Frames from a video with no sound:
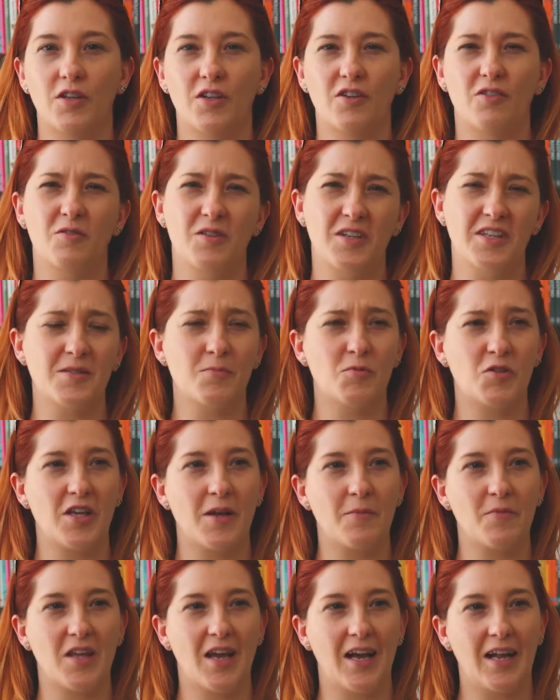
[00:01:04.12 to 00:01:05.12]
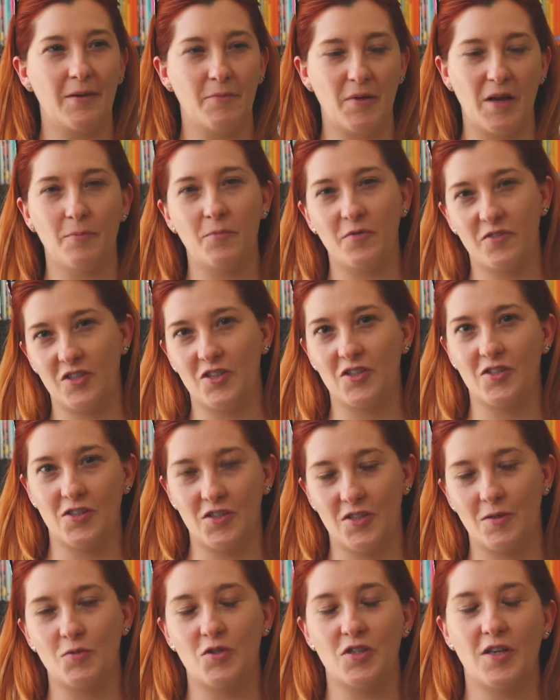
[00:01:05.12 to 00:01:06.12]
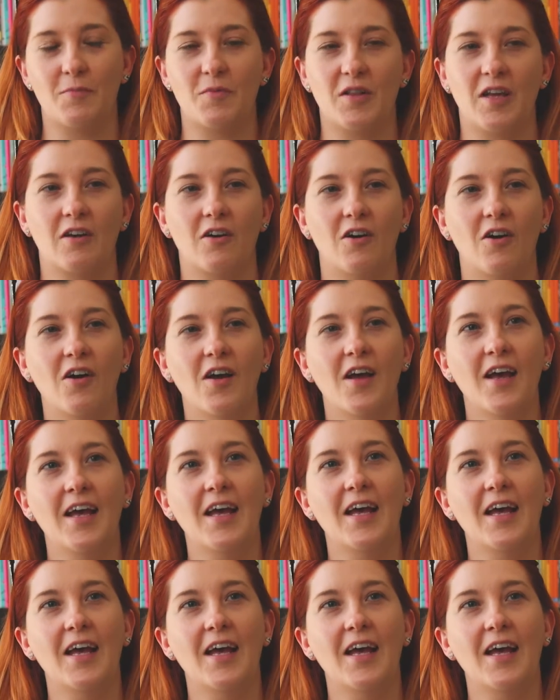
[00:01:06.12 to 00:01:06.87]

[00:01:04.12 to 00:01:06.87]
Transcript: i ogólnie jest przyjemnie, ale miałam powiedzieć coś nieprzyjemnego.